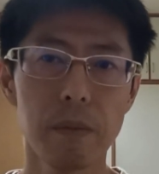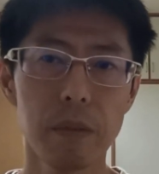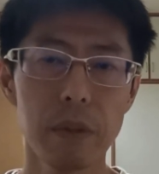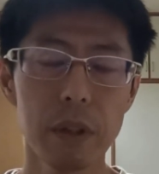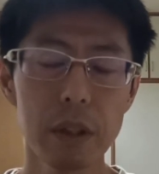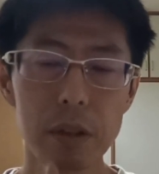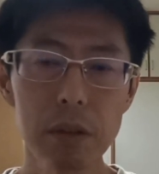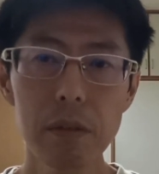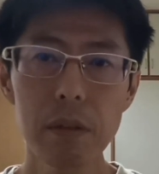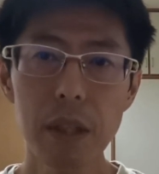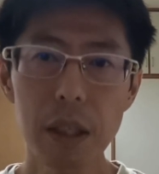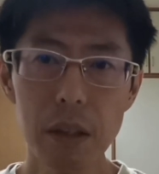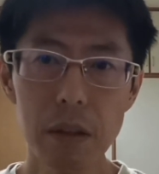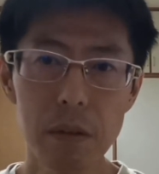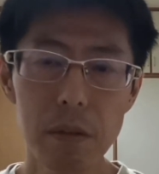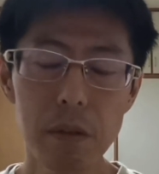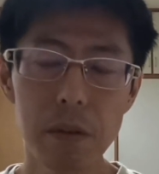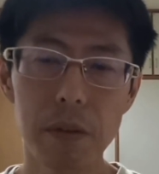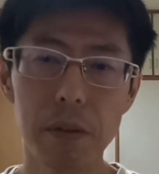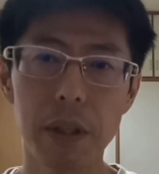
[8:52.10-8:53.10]
でその
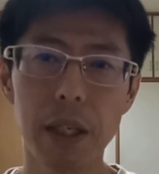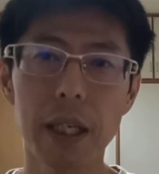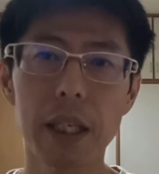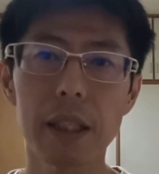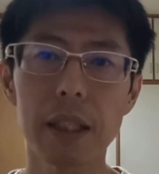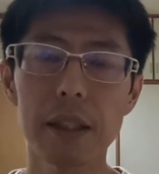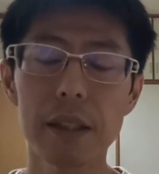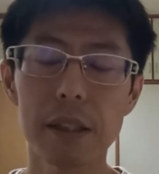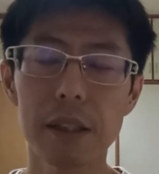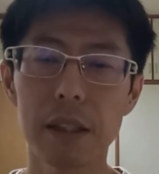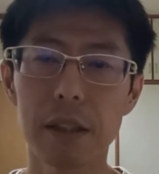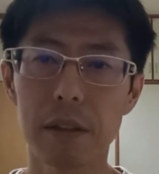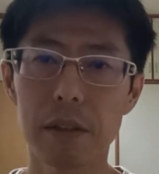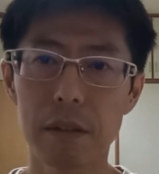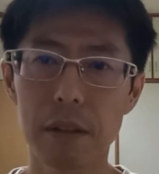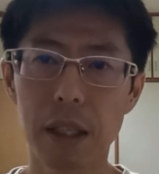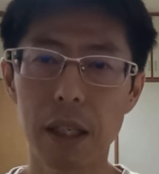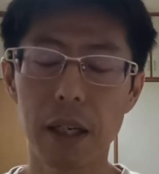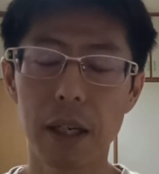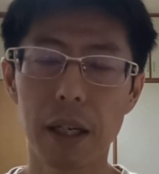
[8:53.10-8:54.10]
後中谷選
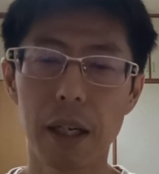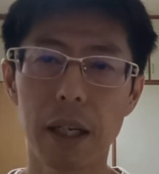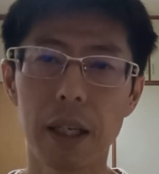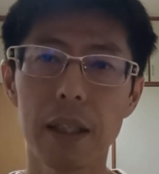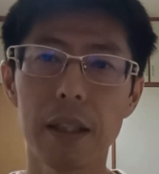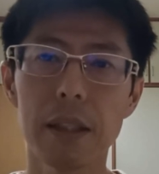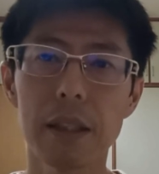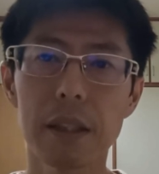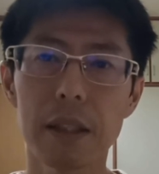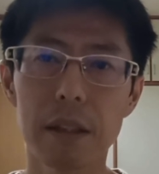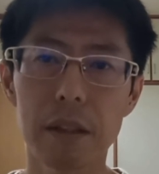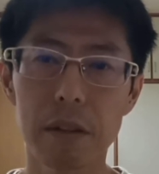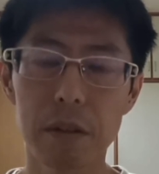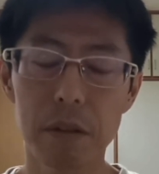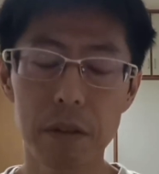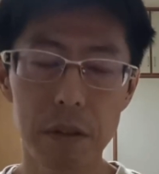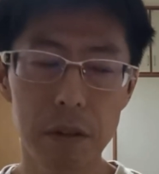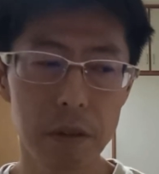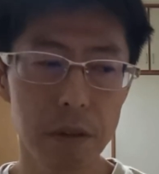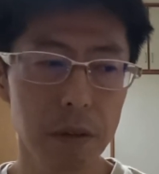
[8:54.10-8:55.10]
手が相手選手
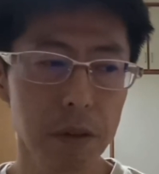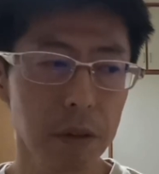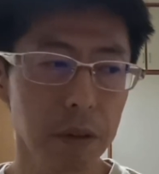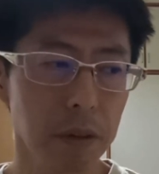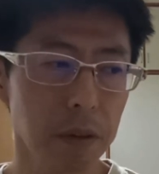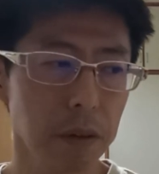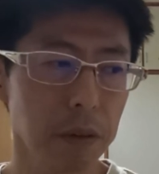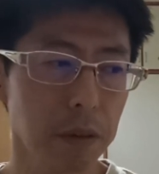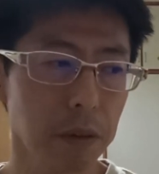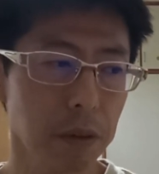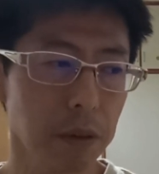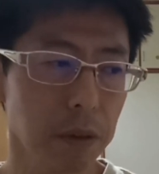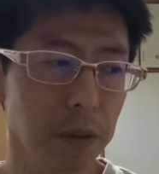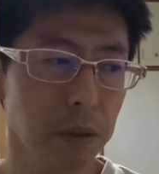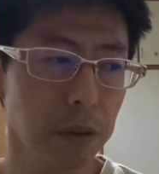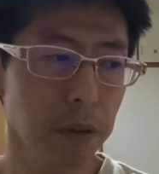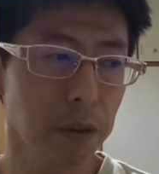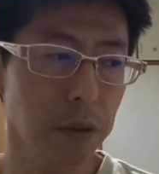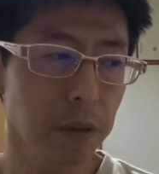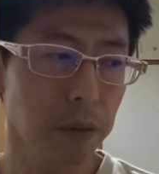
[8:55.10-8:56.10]
を
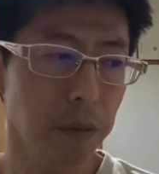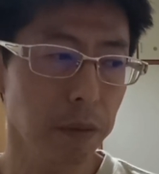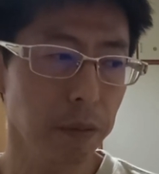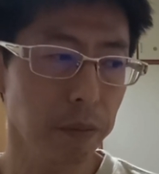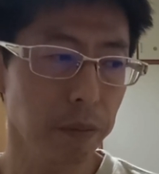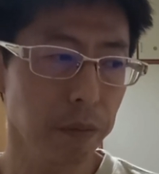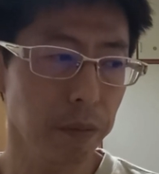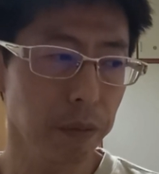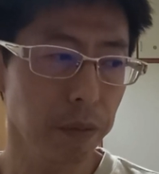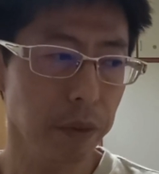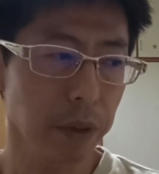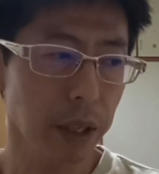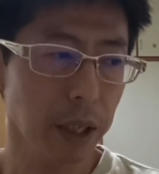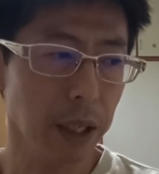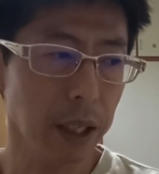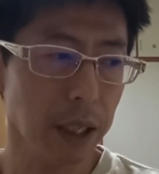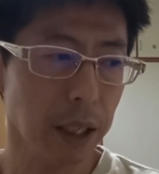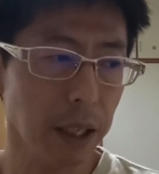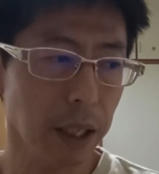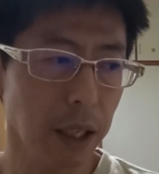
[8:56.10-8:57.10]

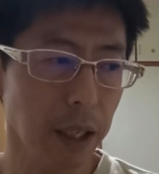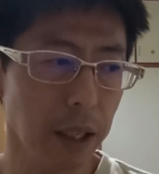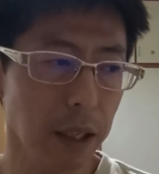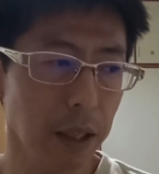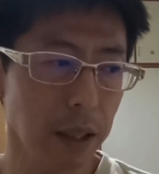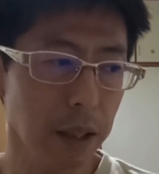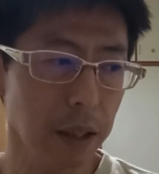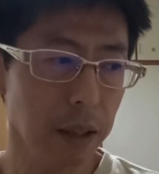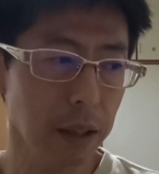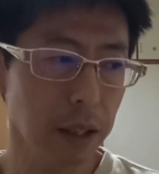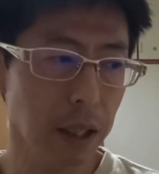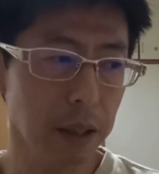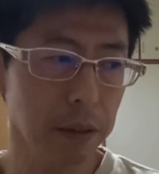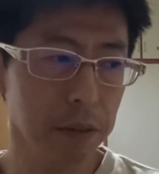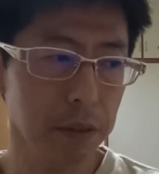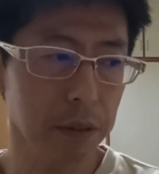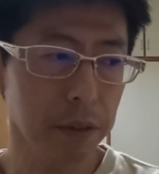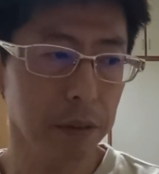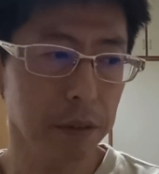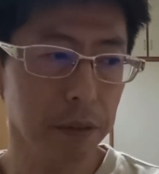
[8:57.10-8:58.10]
から、えー、
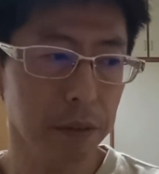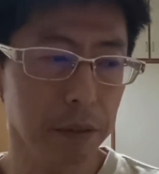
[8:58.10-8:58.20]
ダウン